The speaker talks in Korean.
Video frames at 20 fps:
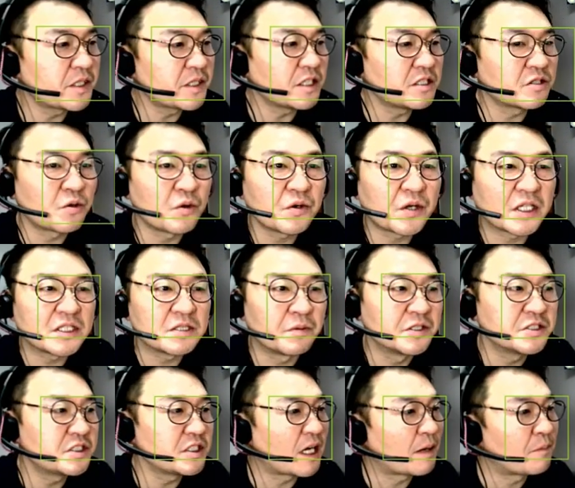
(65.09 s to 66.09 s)
개정 교육과정
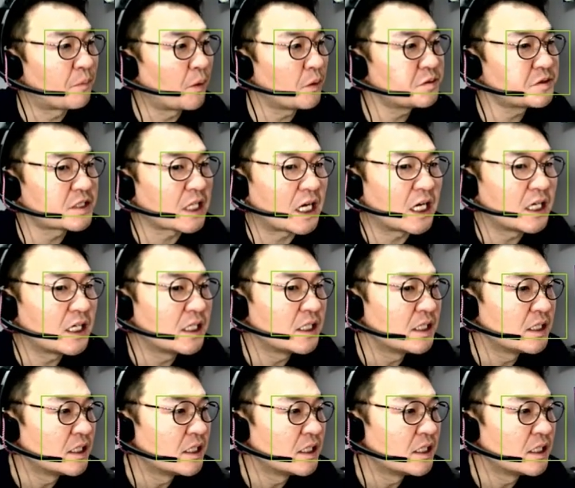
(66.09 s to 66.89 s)
뭔지 한번 봅시다.